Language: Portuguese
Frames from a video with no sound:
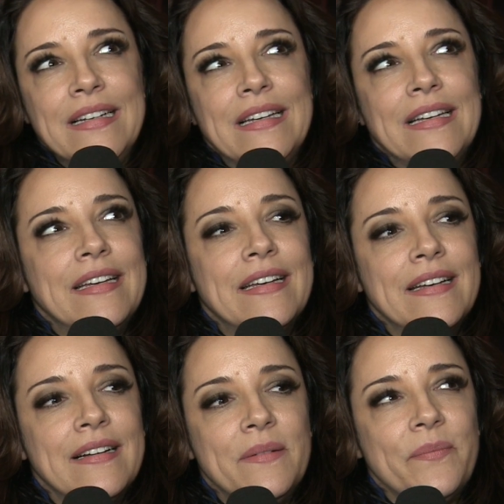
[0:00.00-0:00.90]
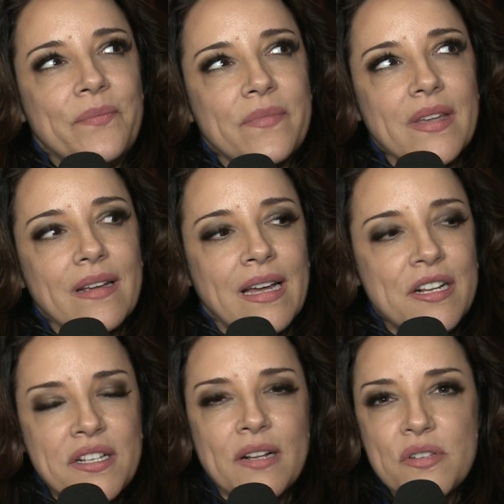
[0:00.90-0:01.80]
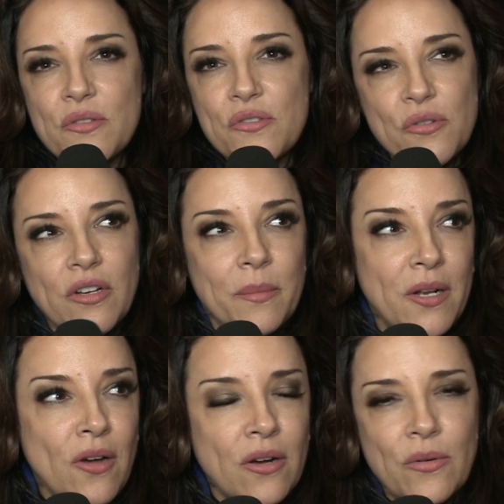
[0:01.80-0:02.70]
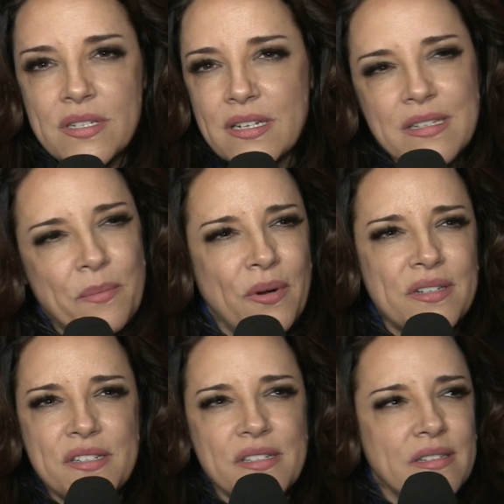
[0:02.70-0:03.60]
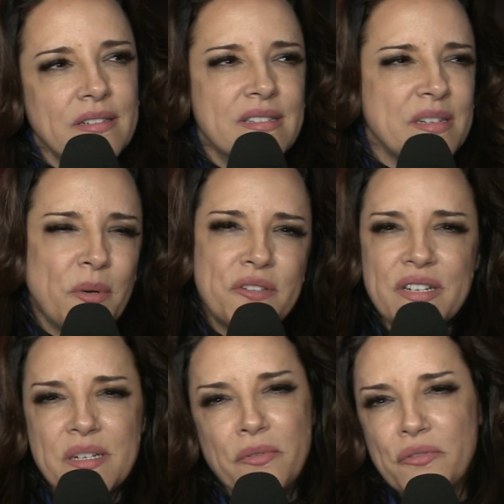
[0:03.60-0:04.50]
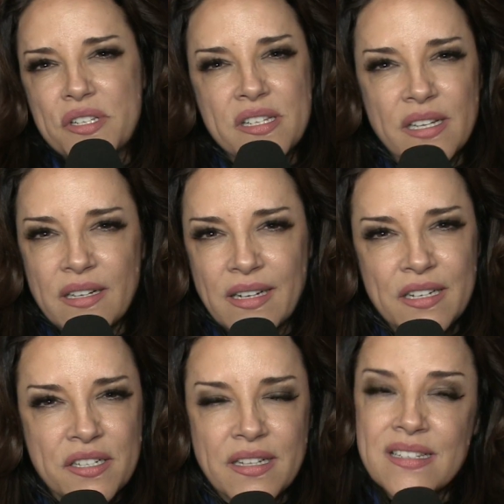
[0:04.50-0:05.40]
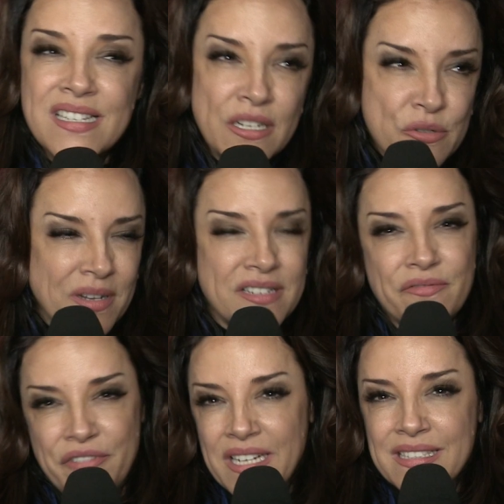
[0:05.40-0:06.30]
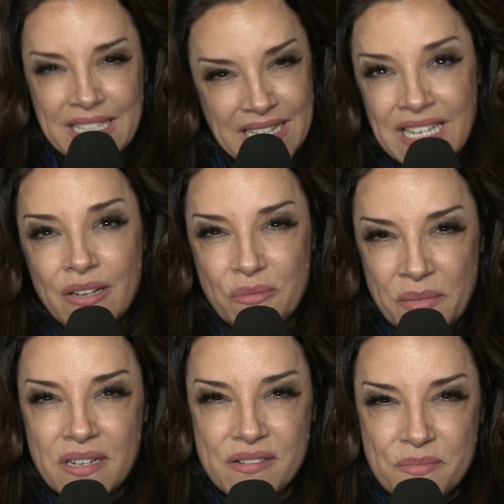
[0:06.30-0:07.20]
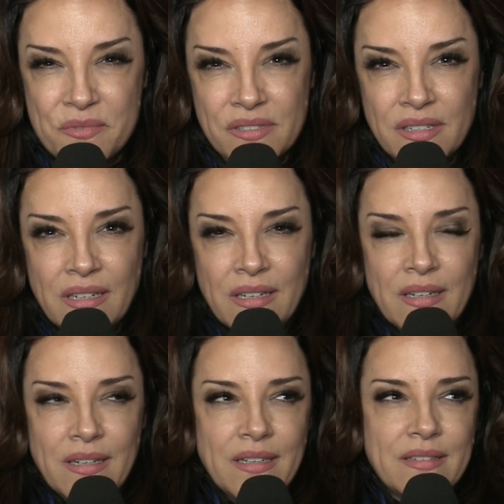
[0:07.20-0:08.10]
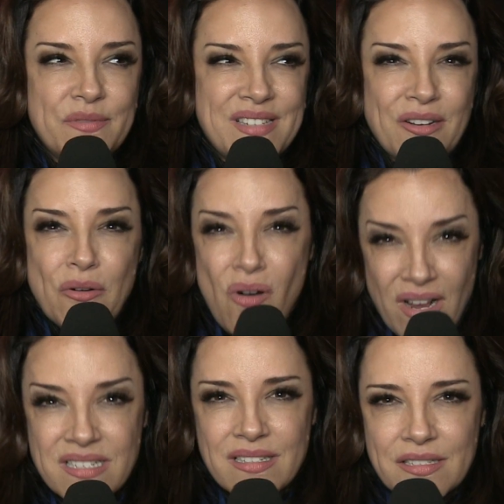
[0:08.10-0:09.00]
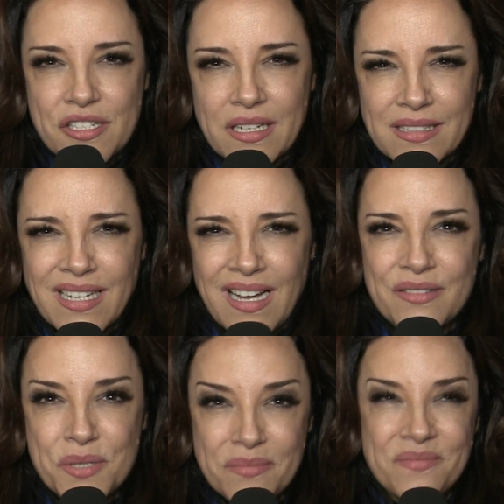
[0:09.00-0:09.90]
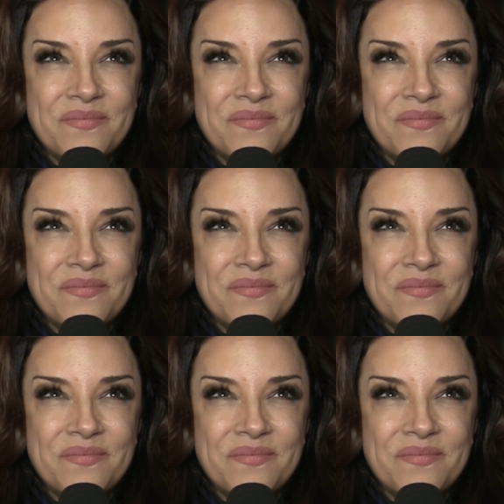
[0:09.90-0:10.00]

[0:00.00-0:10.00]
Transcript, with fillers: é, acreditar no seu sonho é a melhor coisa que você pode, que você pode fazer por você. Acreditar se isso é verdadeiro mesmo. Você gosta de cantar, você